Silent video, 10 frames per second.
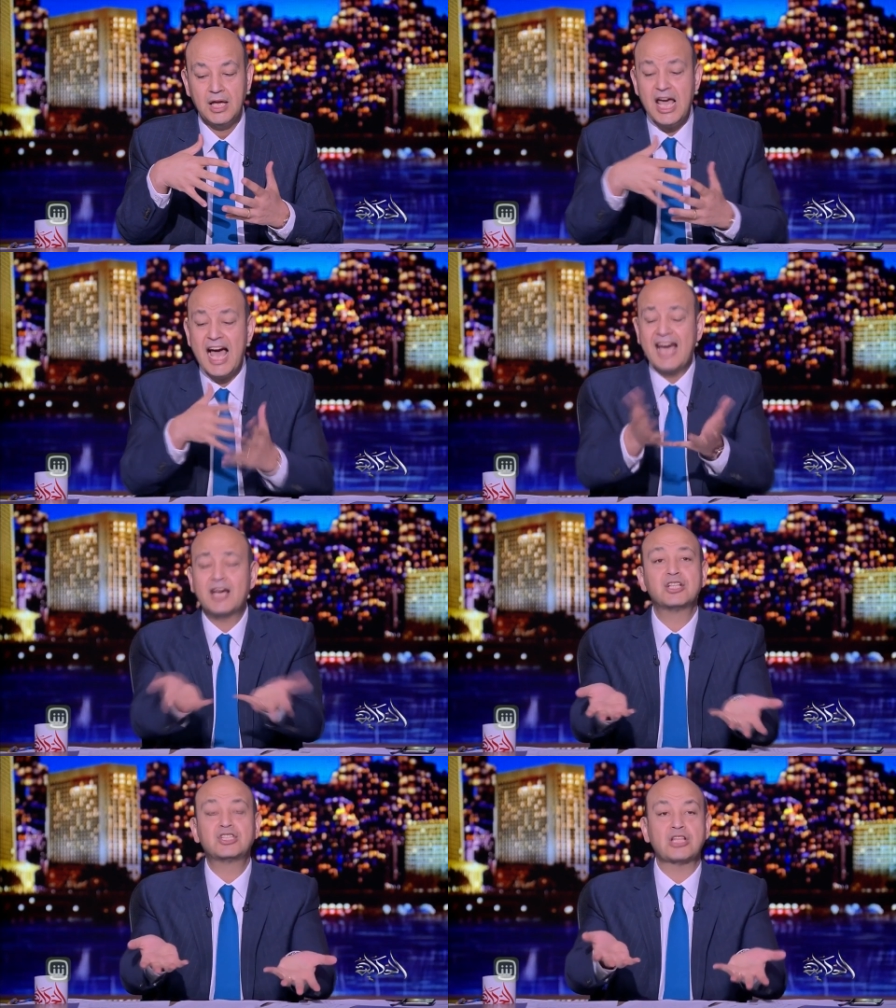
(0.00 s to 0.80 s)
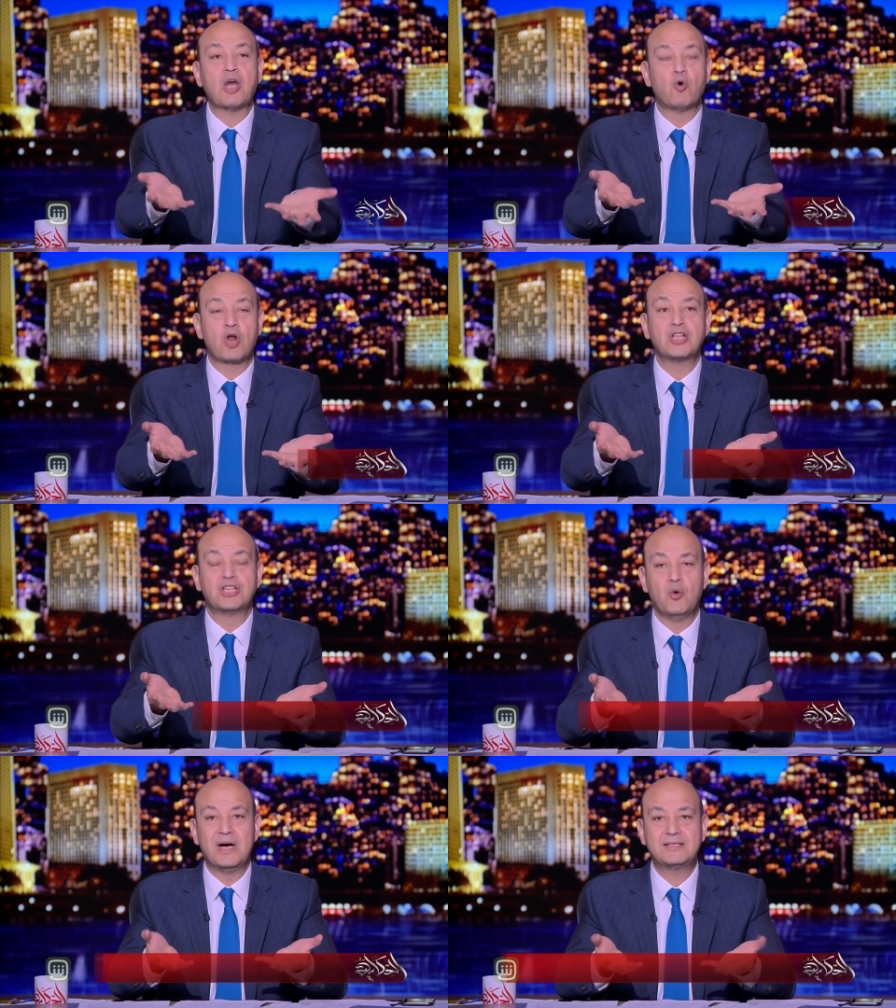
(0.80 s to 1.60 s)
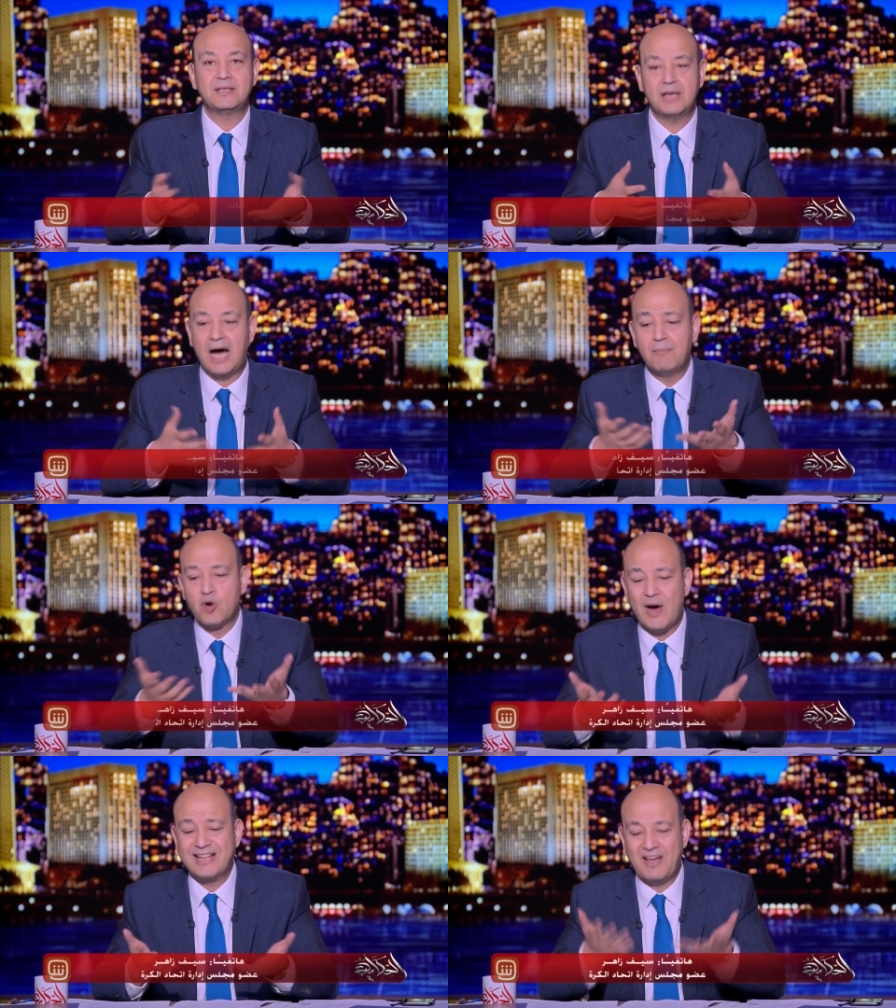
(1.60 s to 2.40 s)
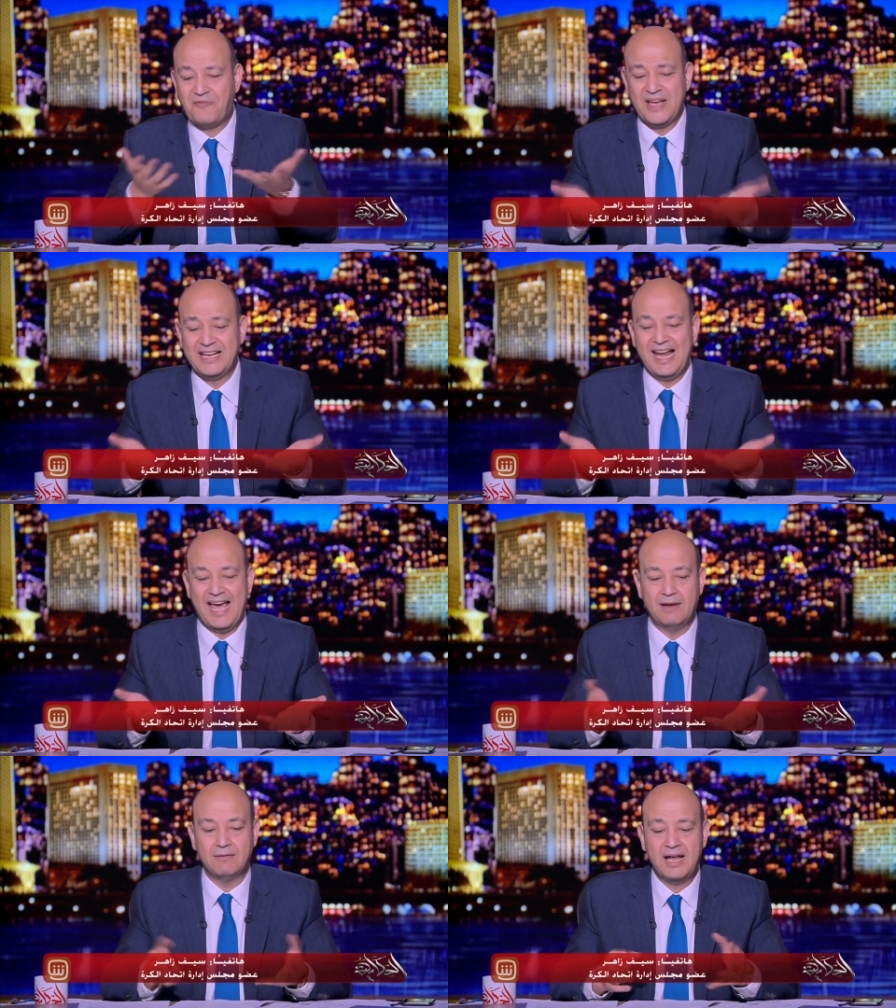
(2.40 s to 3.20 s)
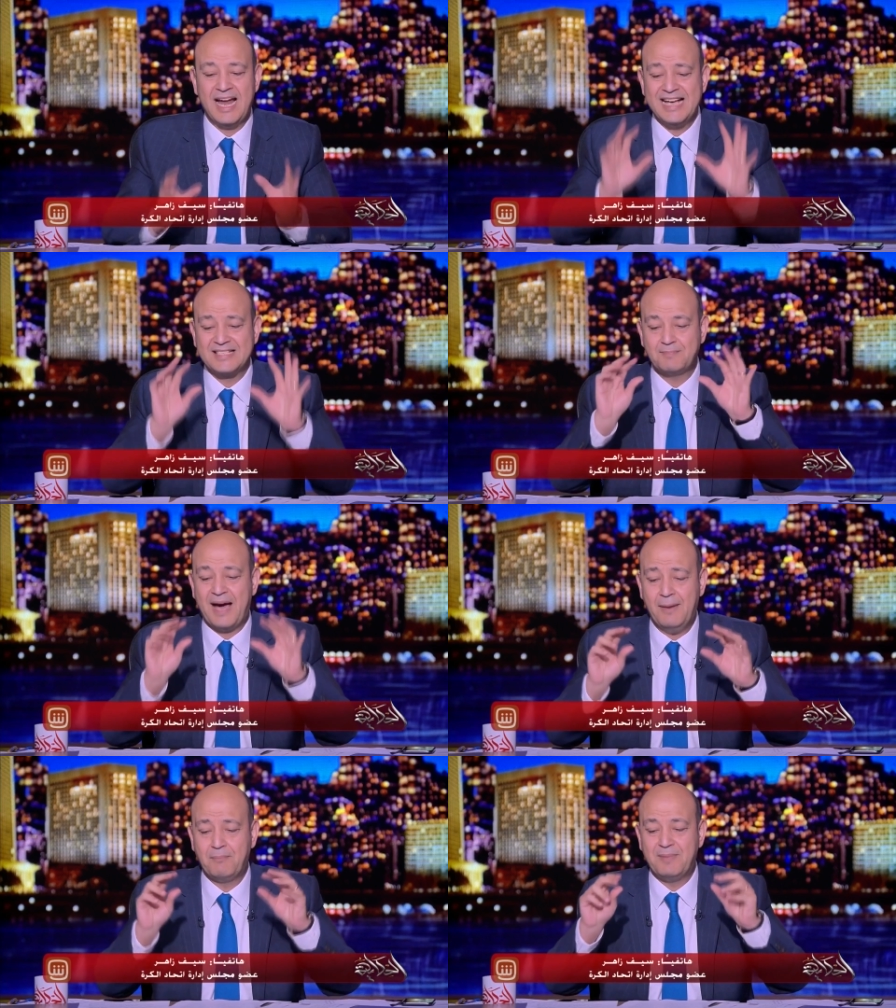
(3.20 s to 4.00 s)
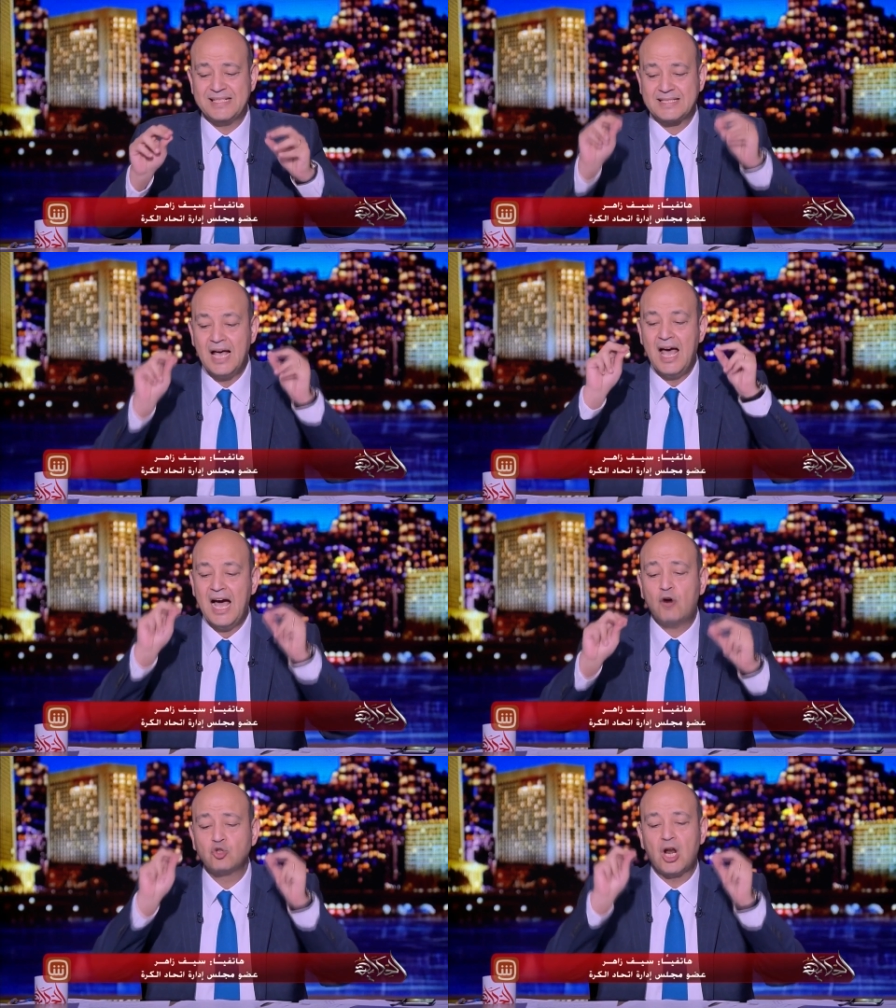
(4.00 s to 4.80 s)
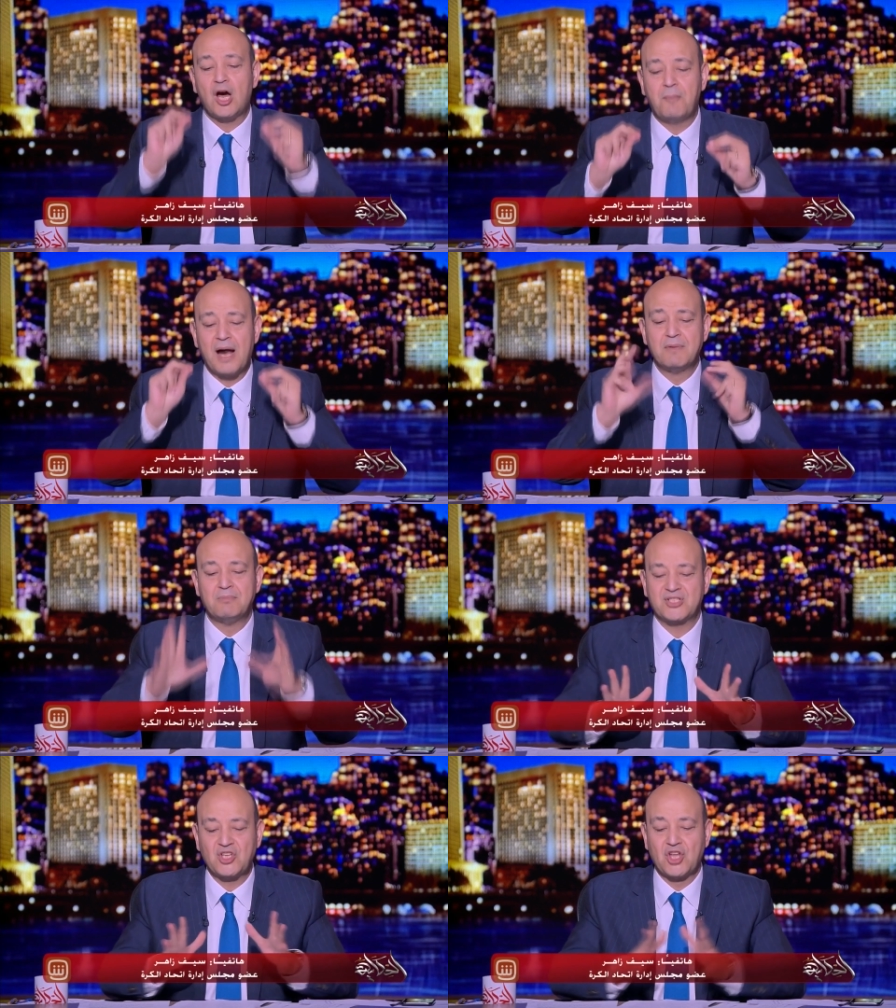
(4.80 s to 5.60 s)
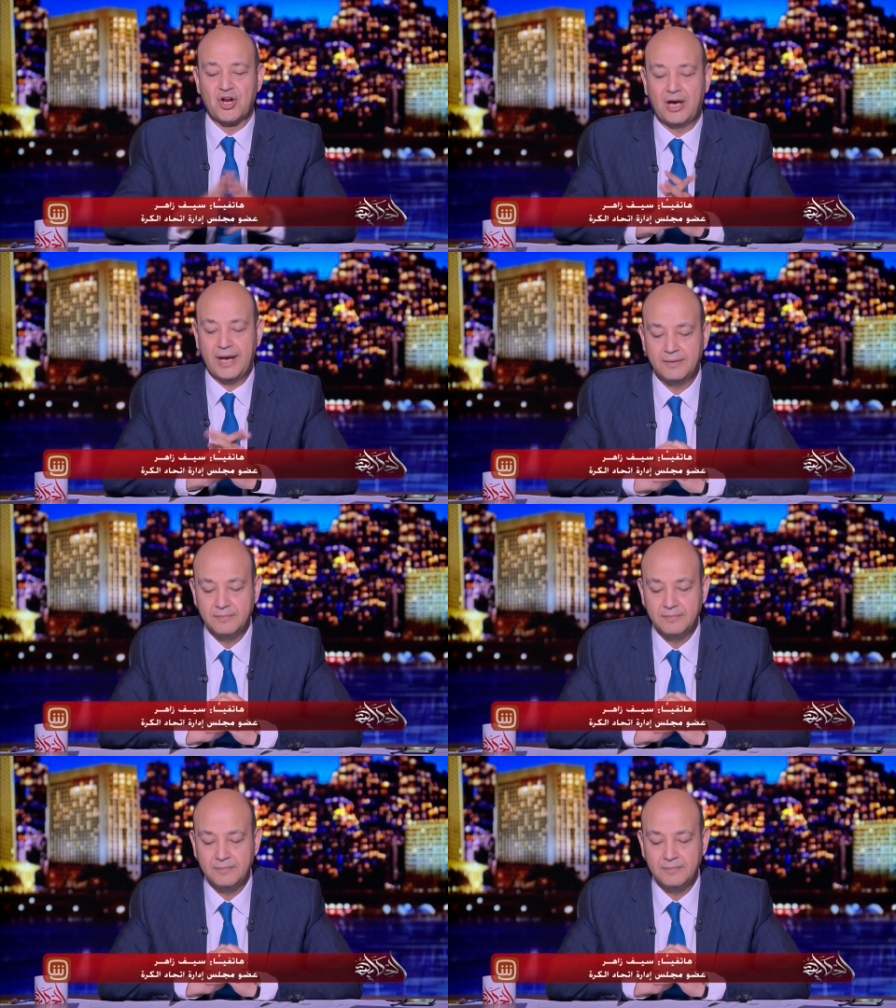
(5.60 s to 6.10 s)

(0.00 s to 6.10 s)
ايه اخر التطورات دلوقتي عمرو ورده فين الان انا عايز بحب بس اخد الاخبار من مصادرها يعني